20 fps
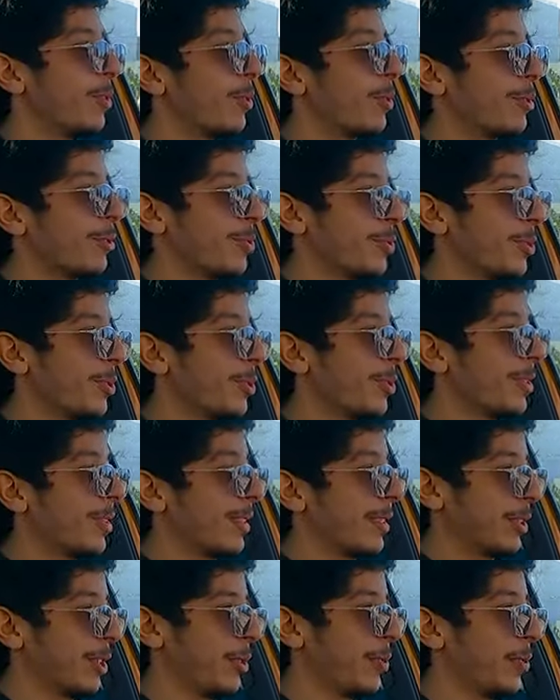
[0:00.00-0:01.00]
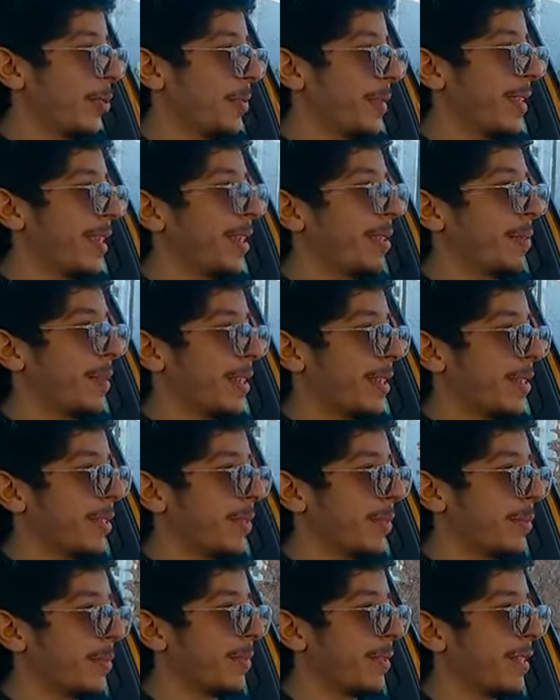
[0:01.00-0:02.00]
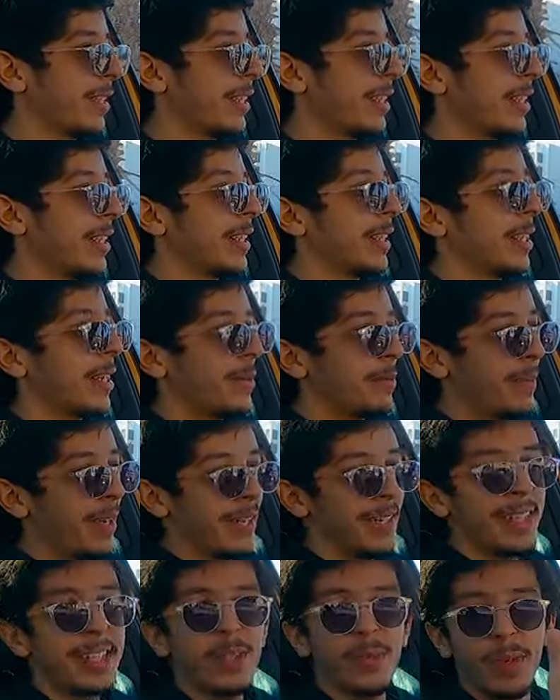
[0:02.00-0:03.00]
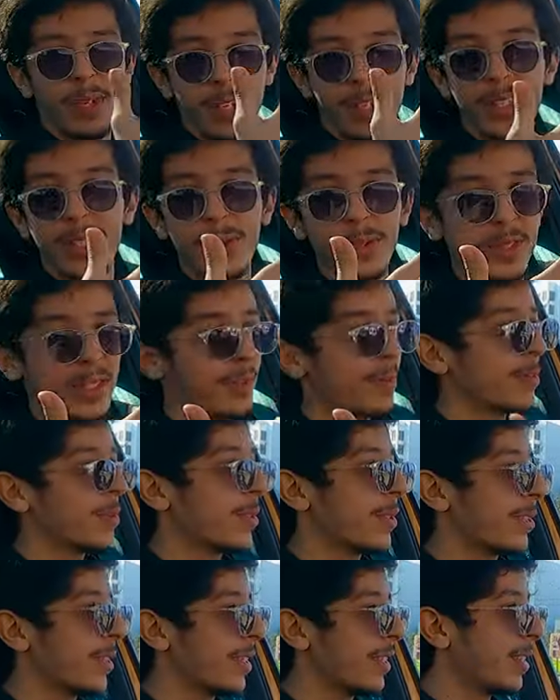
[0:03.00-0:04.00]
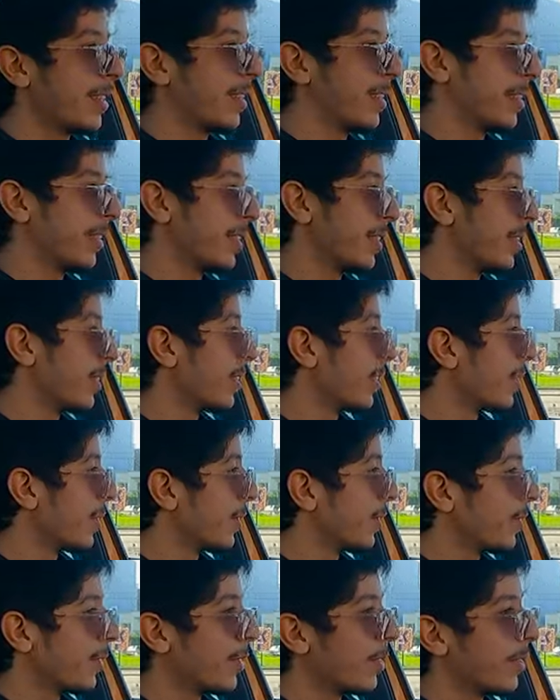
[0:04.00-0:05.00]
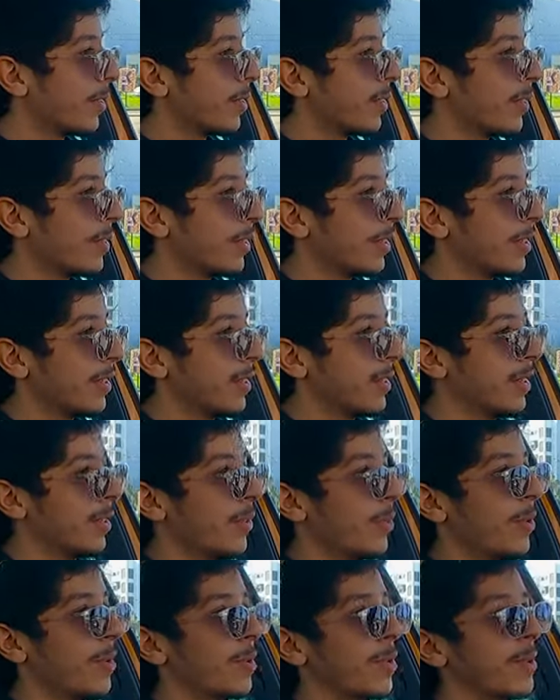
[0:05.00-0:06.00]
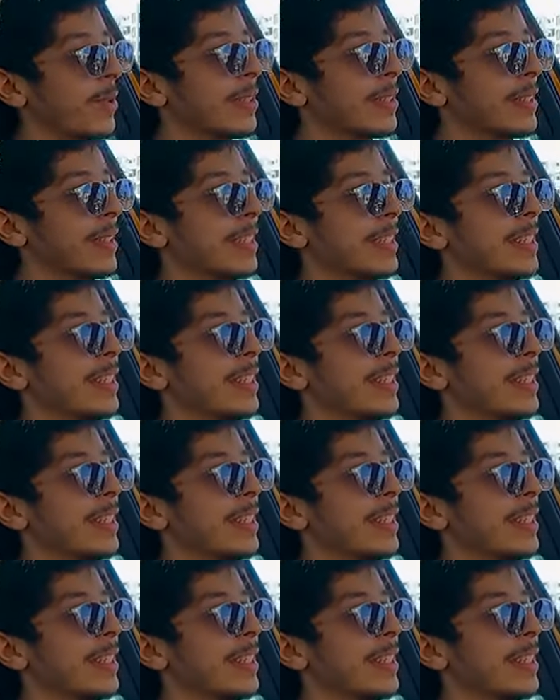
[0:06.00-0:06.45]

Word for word: ونرجعوا للطوموبيل اللي معنا اليوم ما حدنا سمعنا الصوت ديال الموتور ديال ديال او 30